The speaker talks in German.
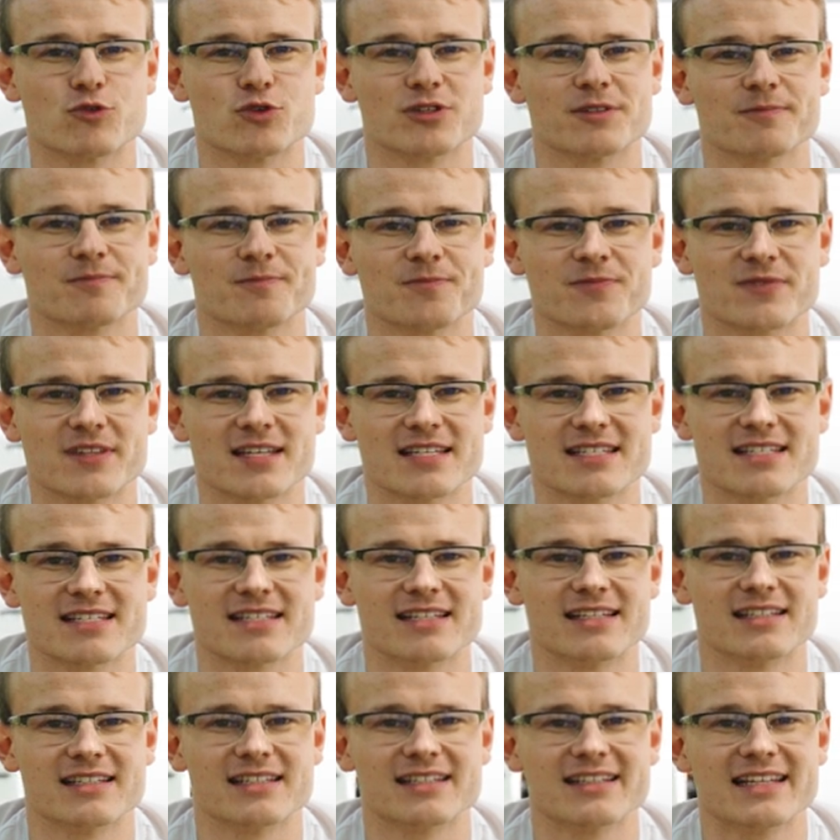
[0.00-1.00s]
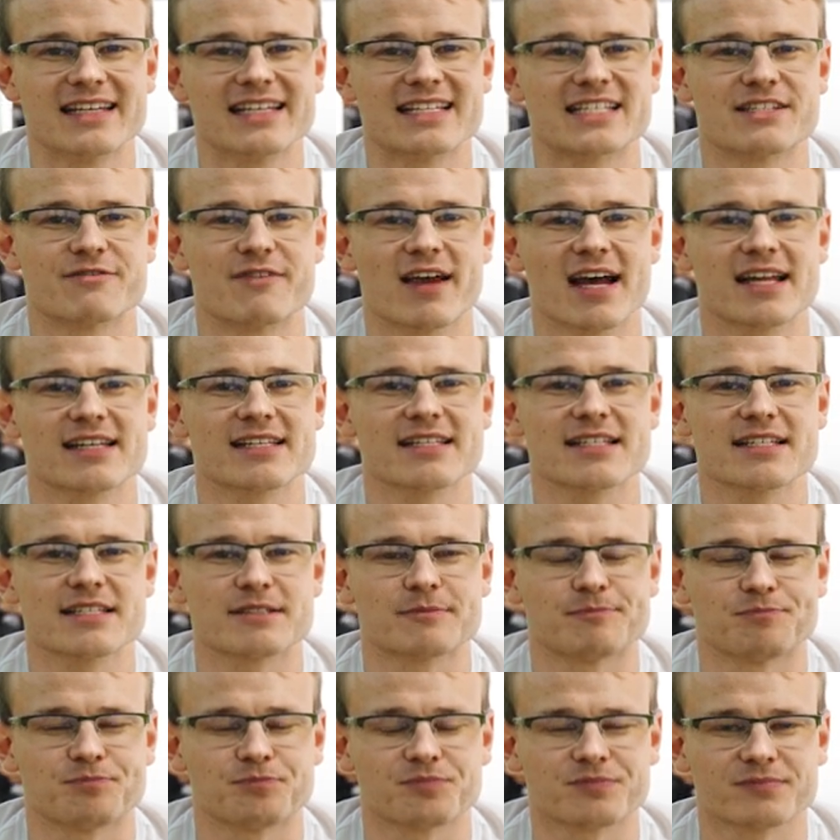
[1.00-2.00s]
wurden, dass sie nichts wert
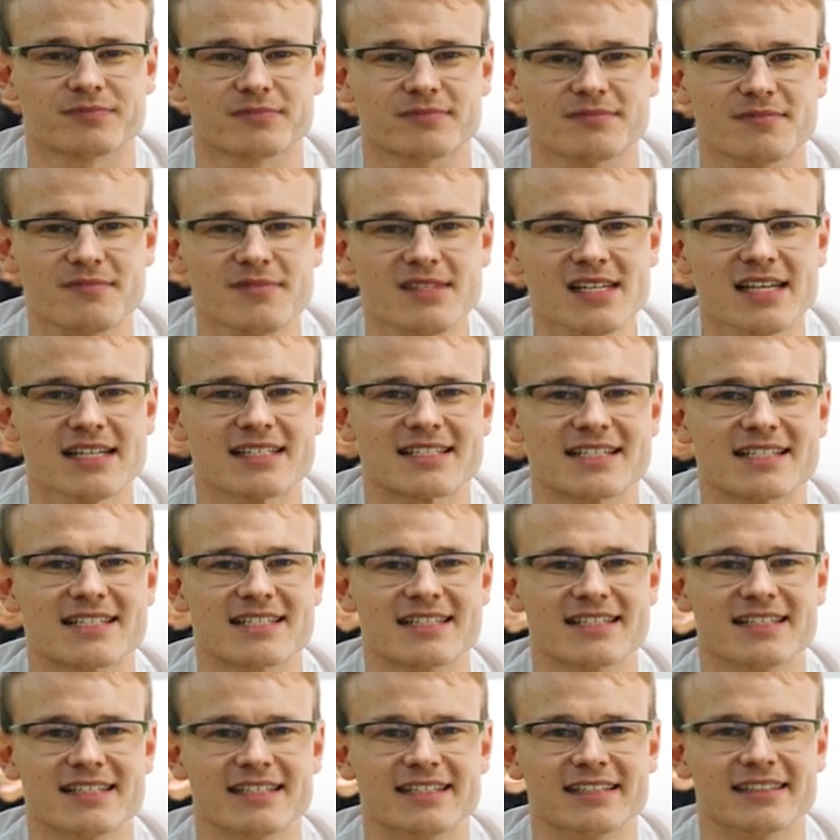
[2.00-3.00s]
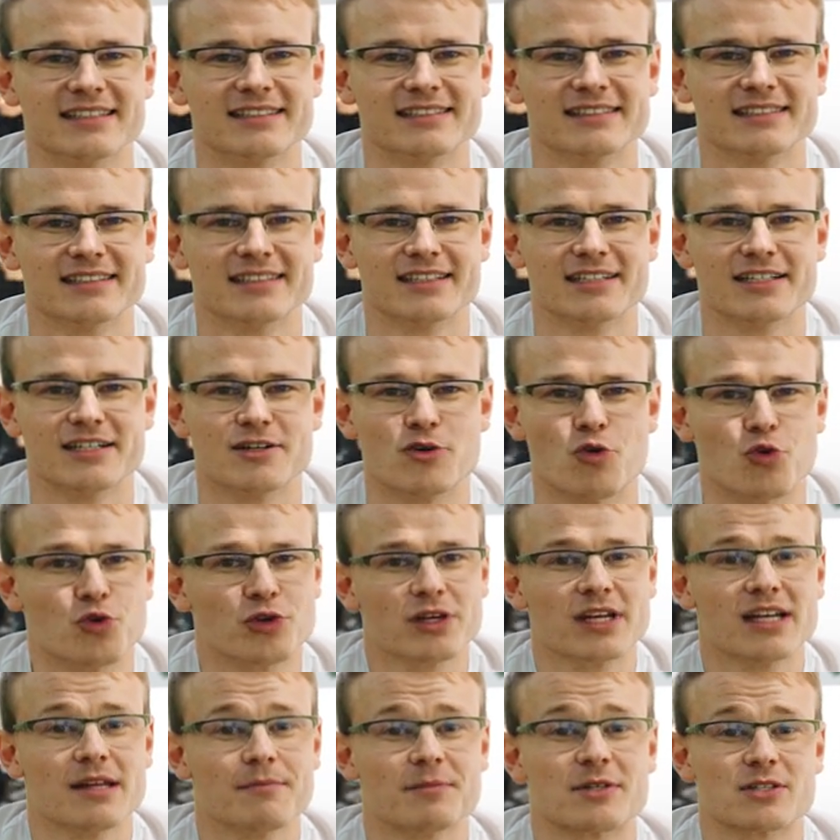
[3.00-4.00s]
ist, dass sie
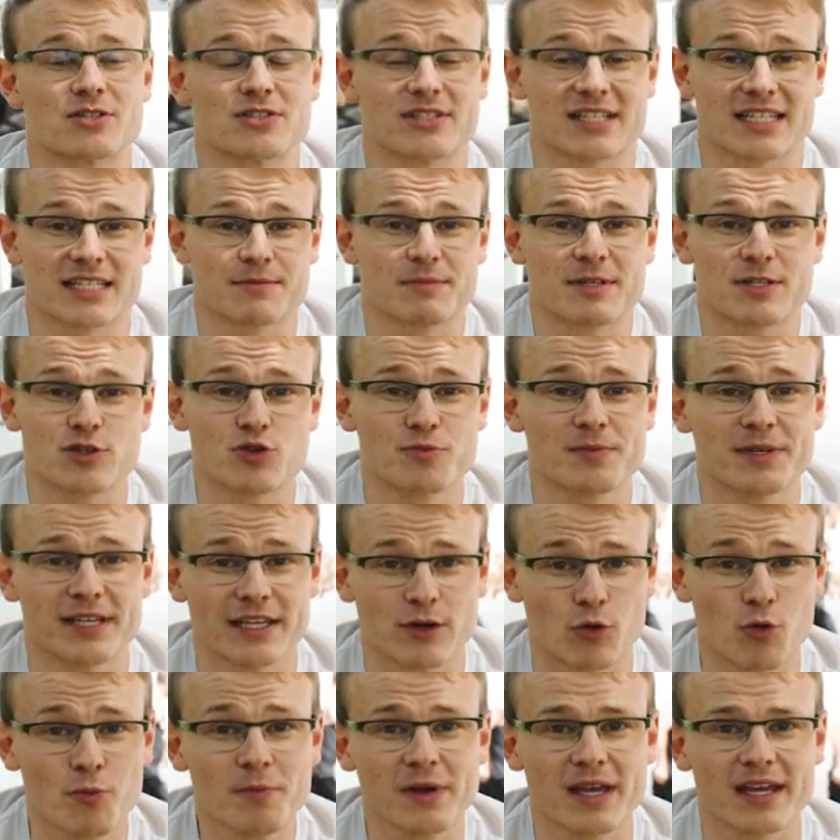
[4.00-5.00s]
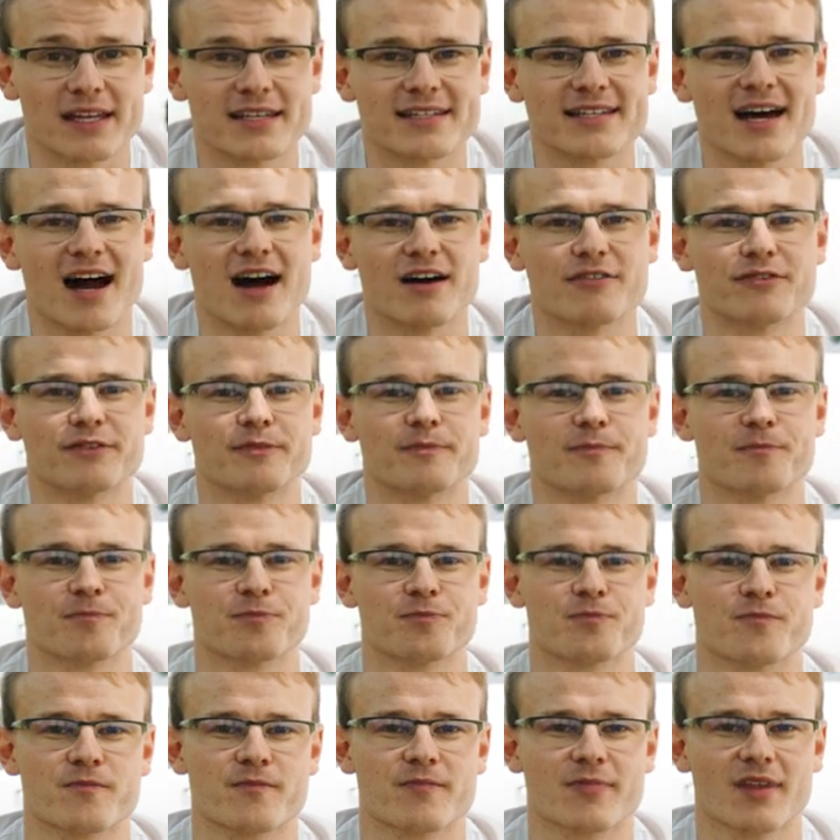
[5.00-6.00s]
ungeliebt ist und dass man so mit ihr umgehen darf.
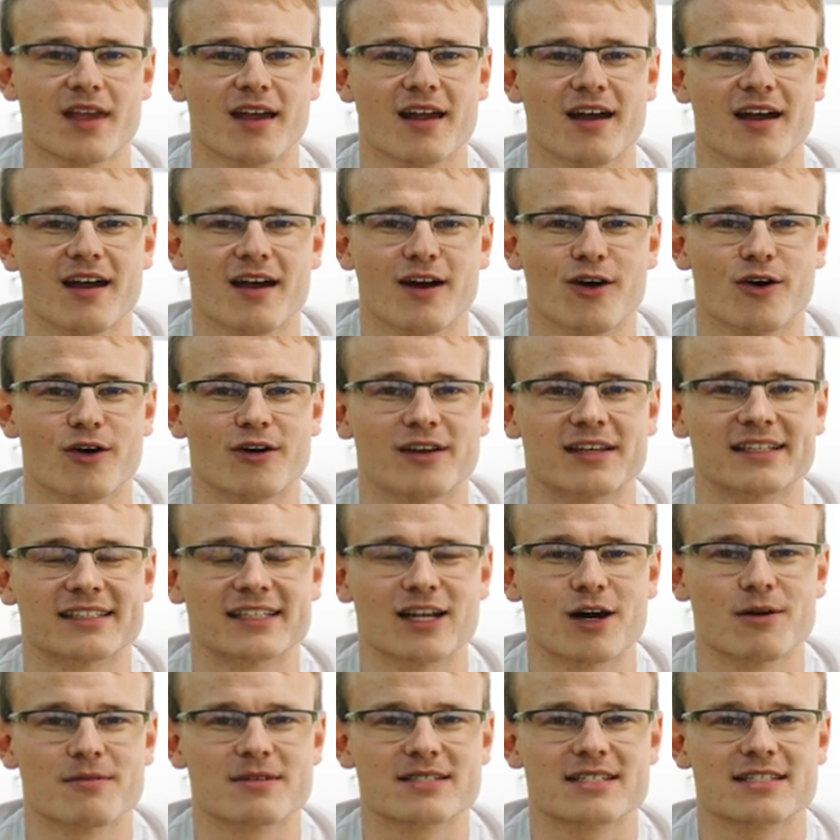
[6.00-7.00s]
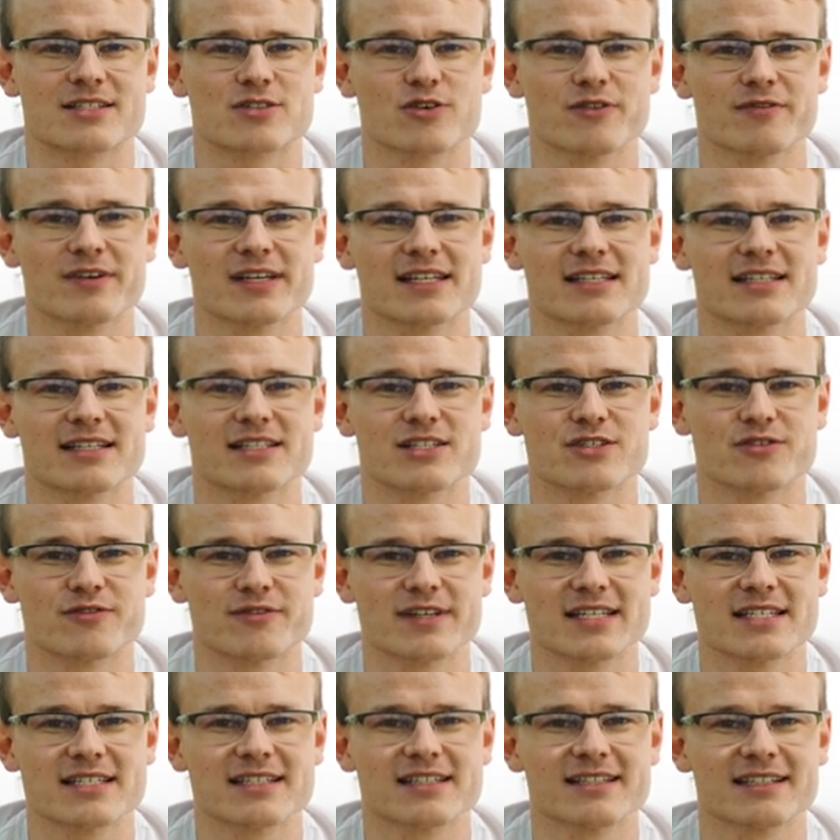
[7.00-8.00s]
Und ich glaube, es ist so wichtig zu
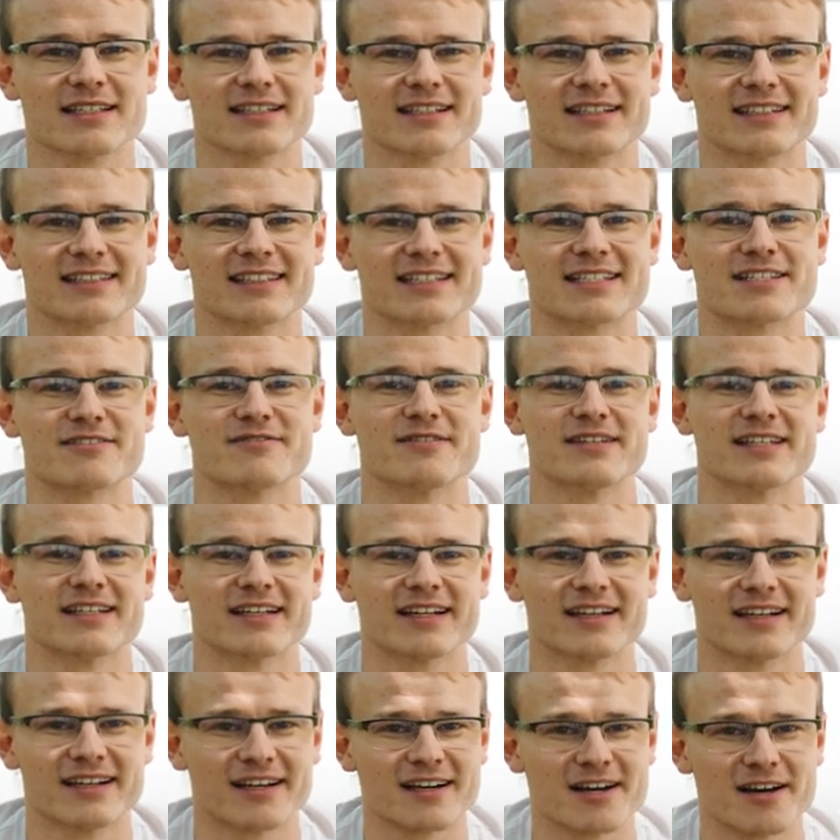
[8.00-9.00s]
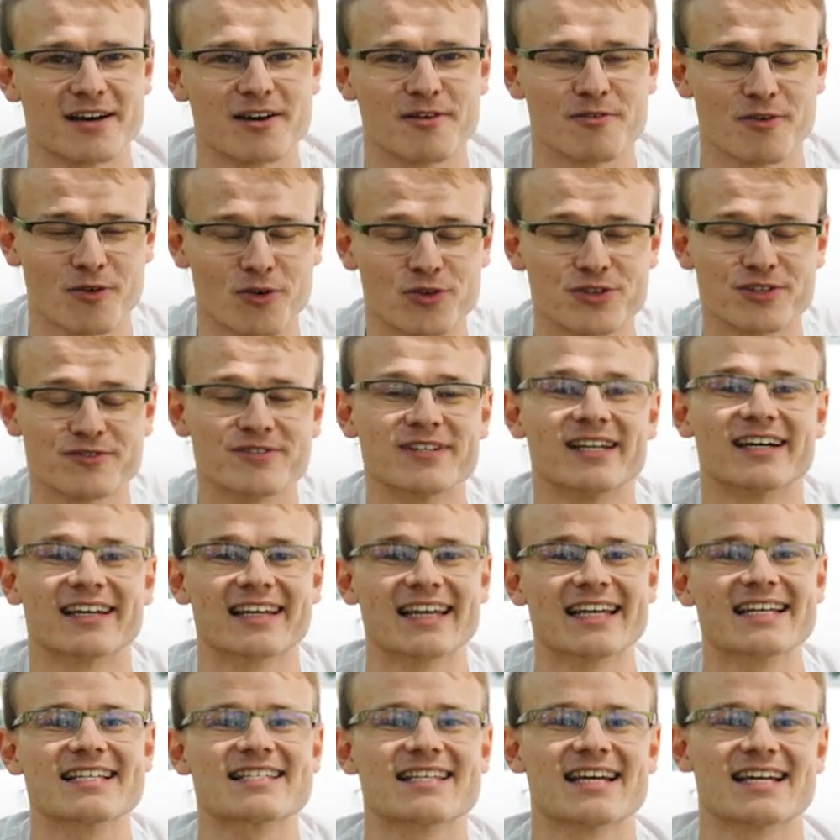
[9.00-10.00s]
wissen, dass wir uns wieder
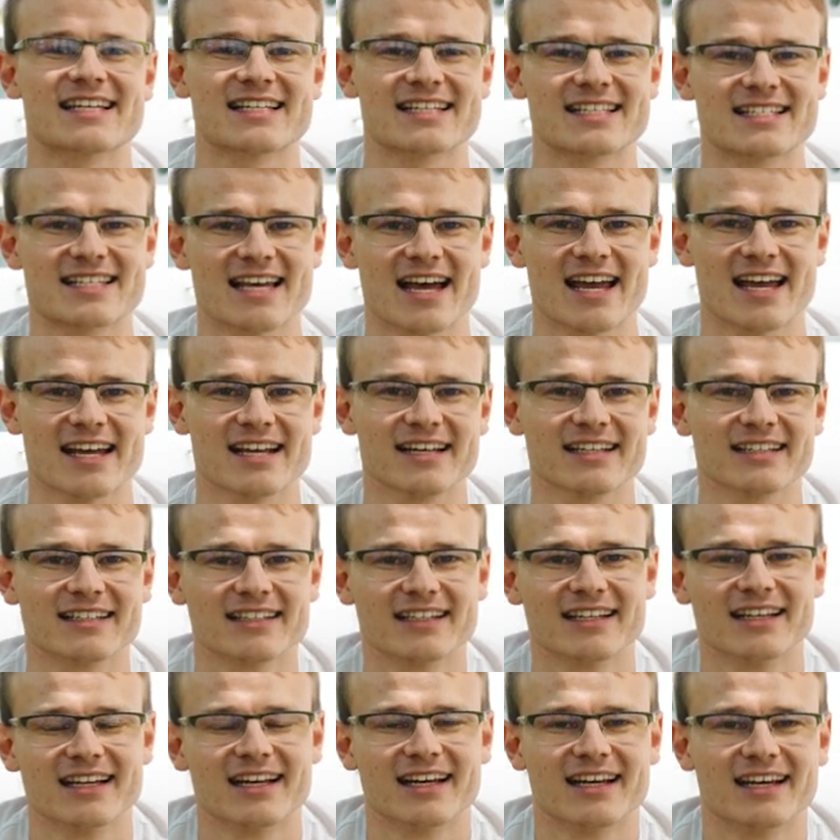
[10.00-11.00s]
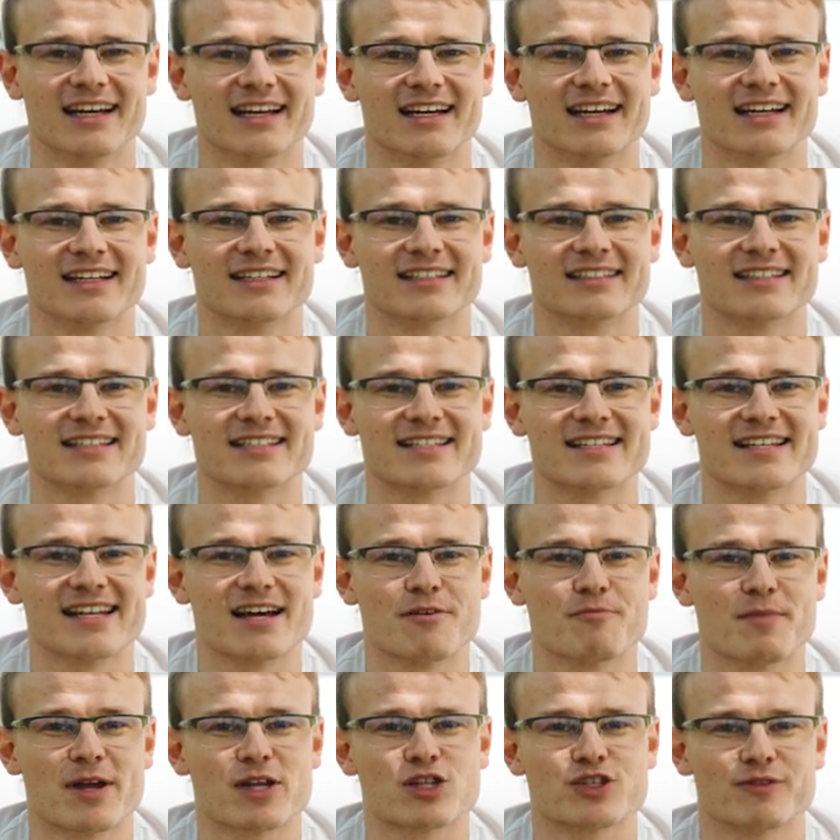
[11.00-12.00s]
gegenseitig zeigen, äh, dass
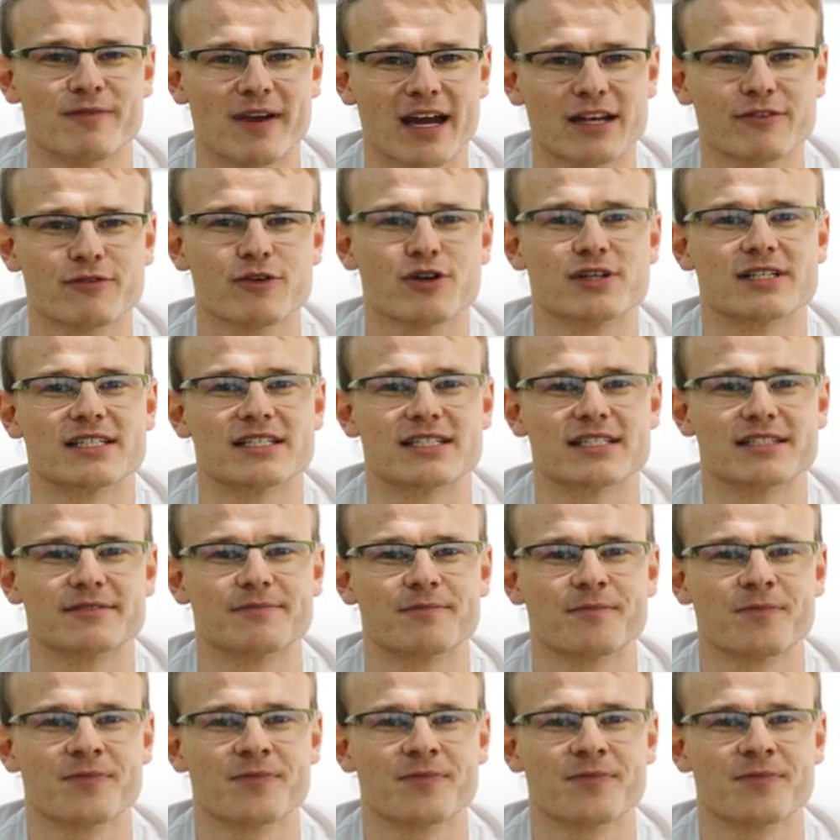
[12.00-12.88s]
jeder Mensch wertvoll ist.